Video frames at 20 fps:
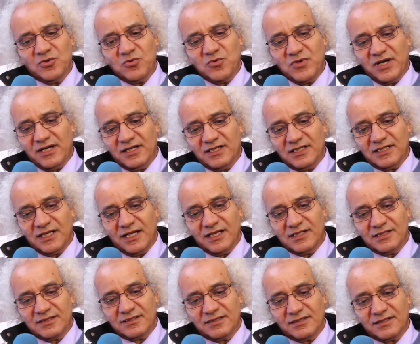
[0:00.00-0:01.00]
هو
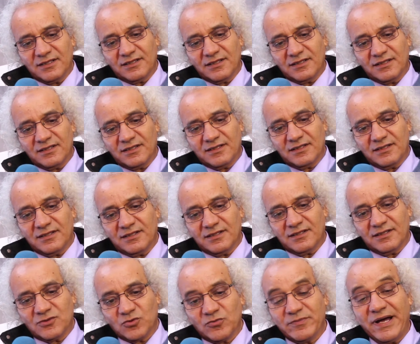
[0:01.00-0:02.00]
أن
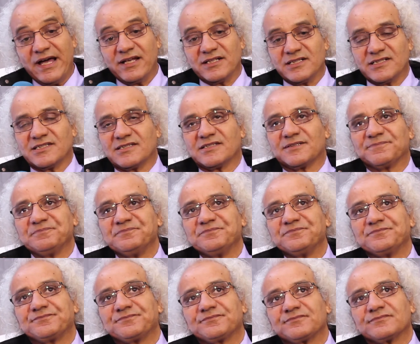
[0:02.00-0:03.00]
نمارس
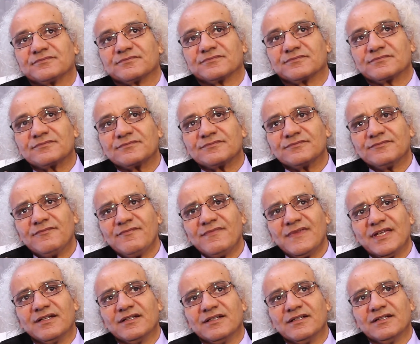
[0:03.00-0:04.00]

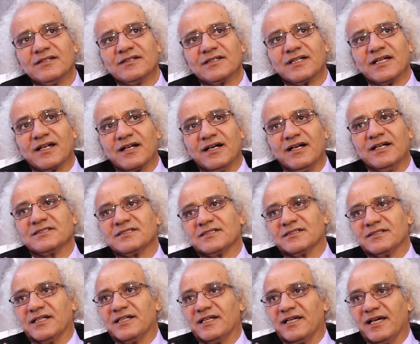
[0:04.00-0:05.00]
آه،
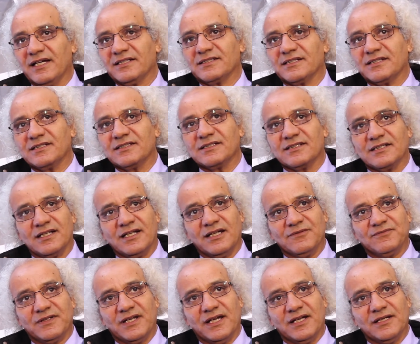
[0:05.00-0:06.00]
قراءتنا لهذه
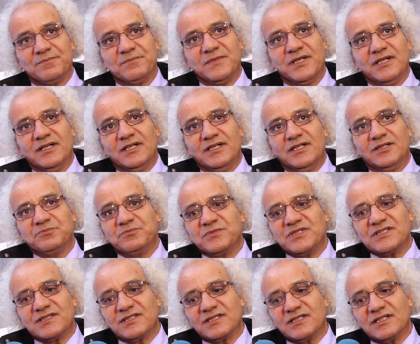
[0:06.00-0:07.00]
الأفلام
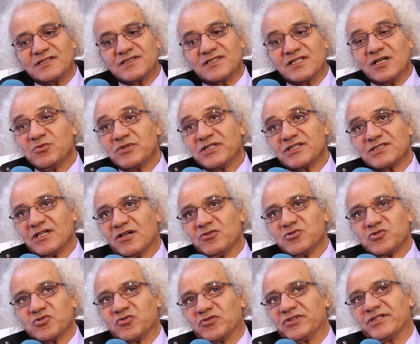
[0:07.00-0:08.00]
من زاوية
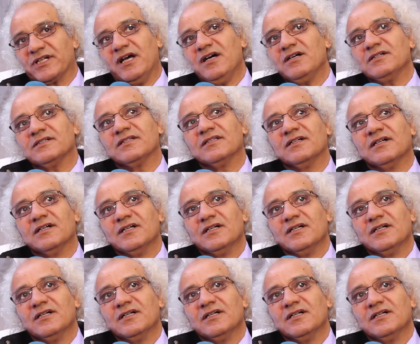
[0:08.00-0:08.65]
تخصنا نحن